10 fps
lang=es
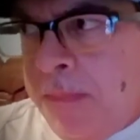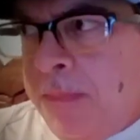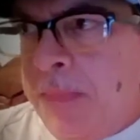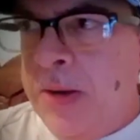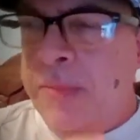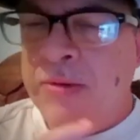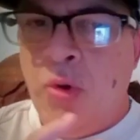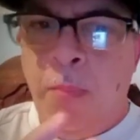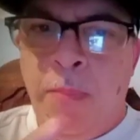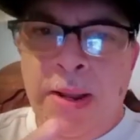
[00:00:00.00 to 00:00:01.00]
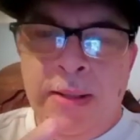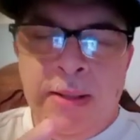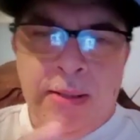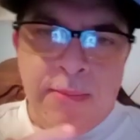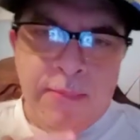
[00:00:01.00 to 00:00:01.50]
Pero me
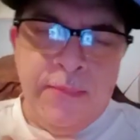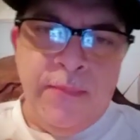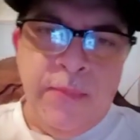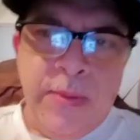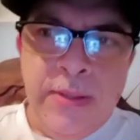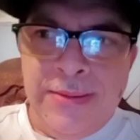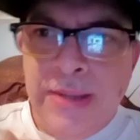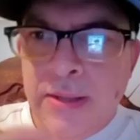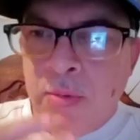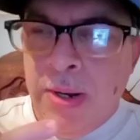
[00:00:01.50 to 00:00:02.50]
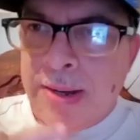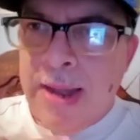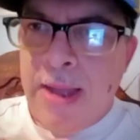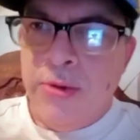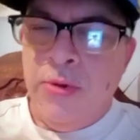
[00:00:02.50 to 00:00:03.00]
sorprende, siendo el
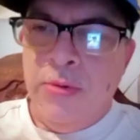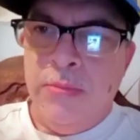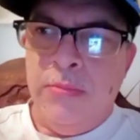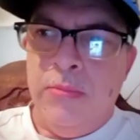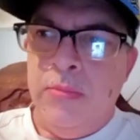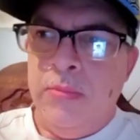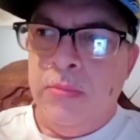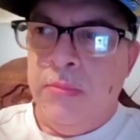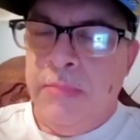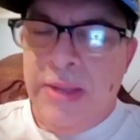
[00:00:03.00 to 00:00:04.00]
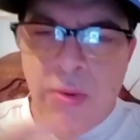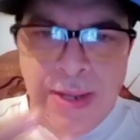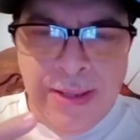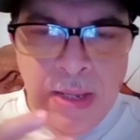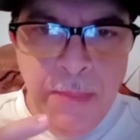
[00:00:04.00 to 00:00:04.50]
Rayo mejor
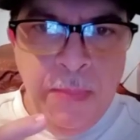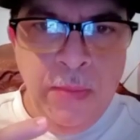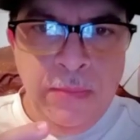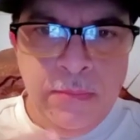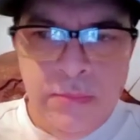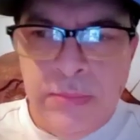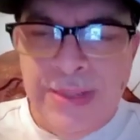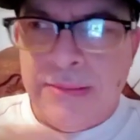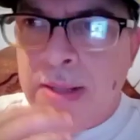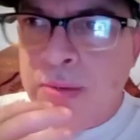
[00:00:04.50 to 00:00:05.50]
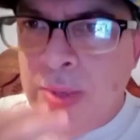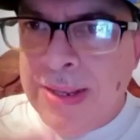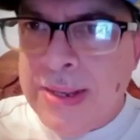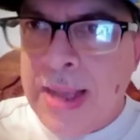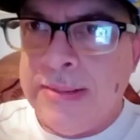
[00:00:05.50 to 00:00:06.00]
equipo, estando en
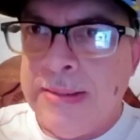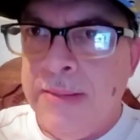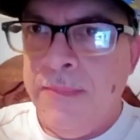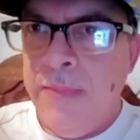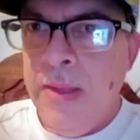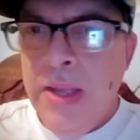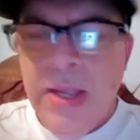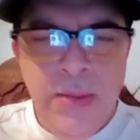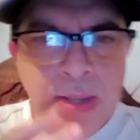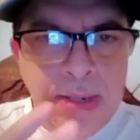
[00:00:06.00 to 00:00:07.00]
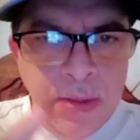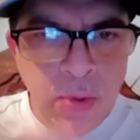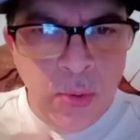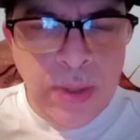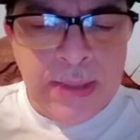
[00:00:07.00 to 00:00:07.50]
casa y
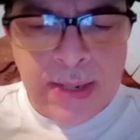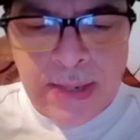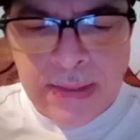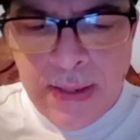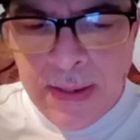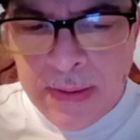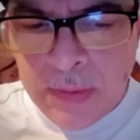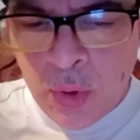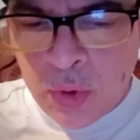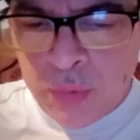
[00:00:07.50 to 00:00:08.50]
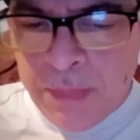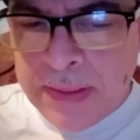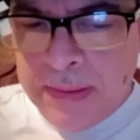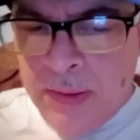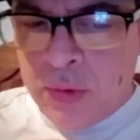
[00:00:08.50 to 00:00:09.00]
veniendo con esta racha de dos
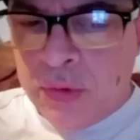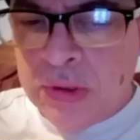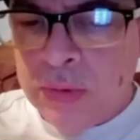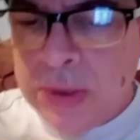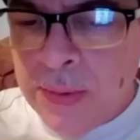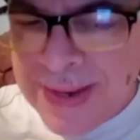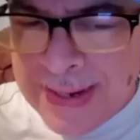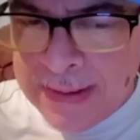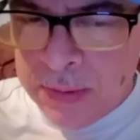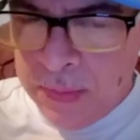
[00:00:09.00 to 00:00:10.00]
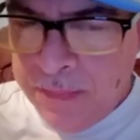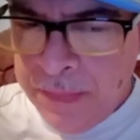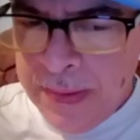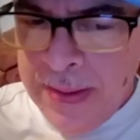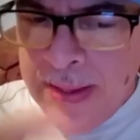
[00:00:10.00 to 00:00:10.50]
partidos consecutivos ganando,
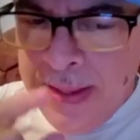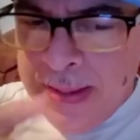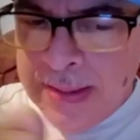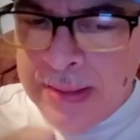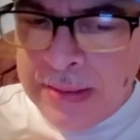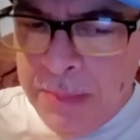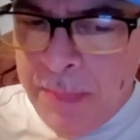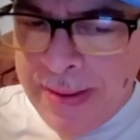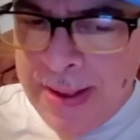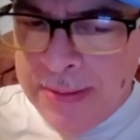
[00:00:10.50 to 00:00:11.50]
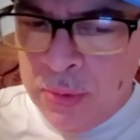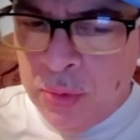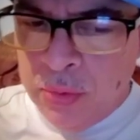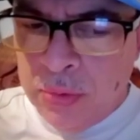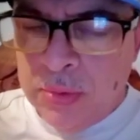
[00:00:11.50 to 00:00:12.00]
que esté
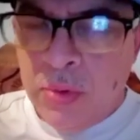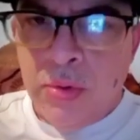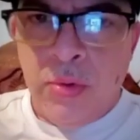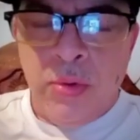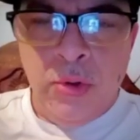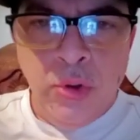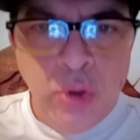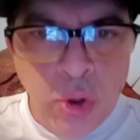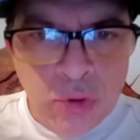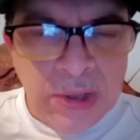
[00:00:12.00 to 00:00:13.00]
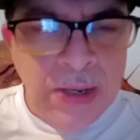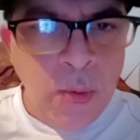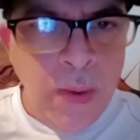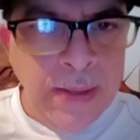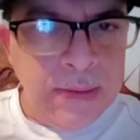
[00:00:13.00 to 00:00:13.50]
pagando
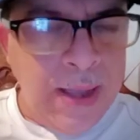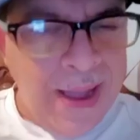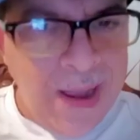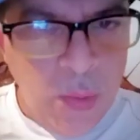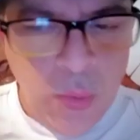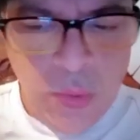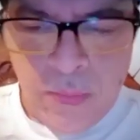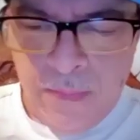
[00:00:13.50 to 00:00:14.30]
2.50 a 1.